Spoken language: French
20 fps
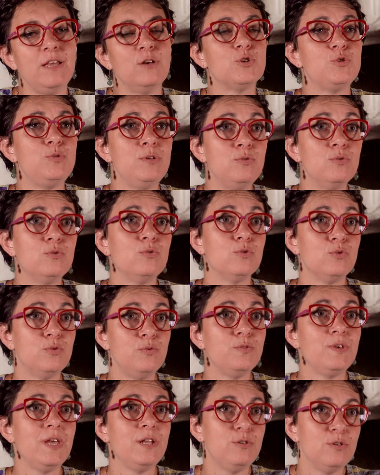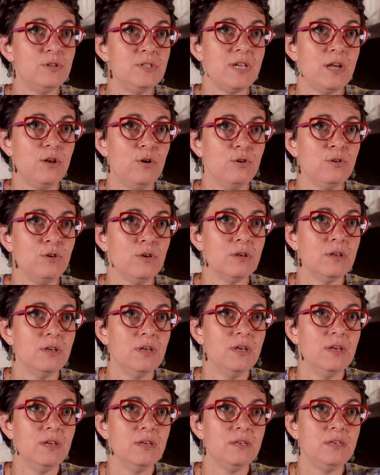Et ensuite, donc, on trouve quelques dialogues
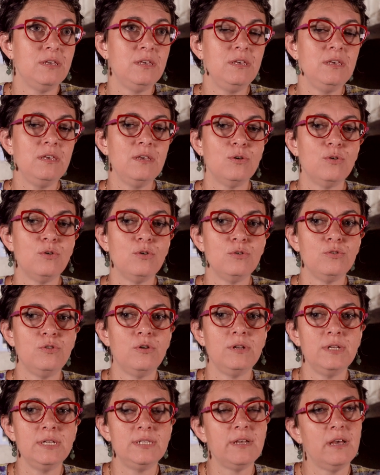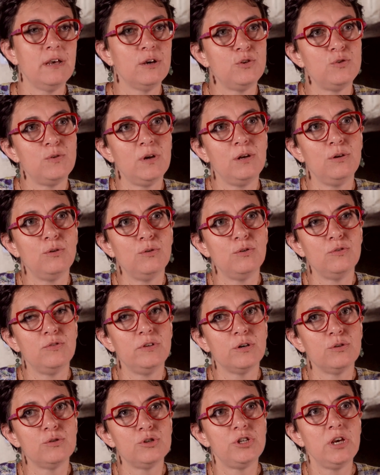qui, euh, dans l'état actuel
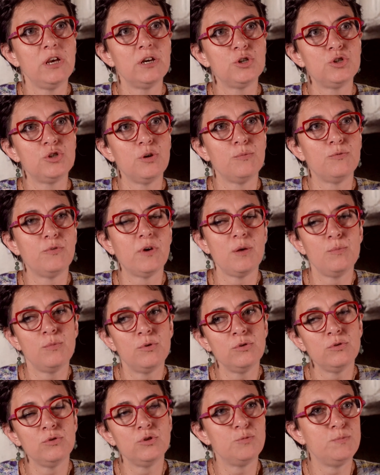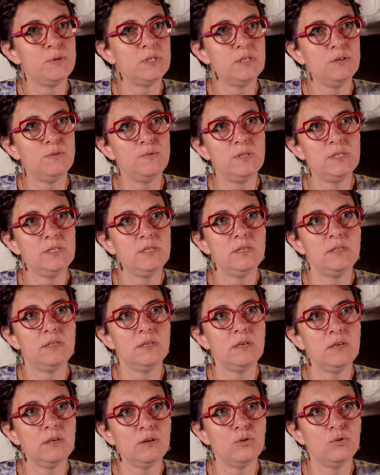des recherches, semblent vraiment une
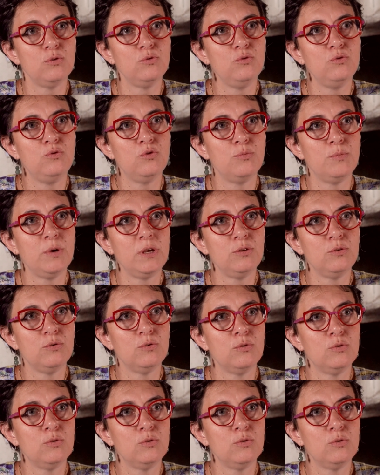spécificité du domaine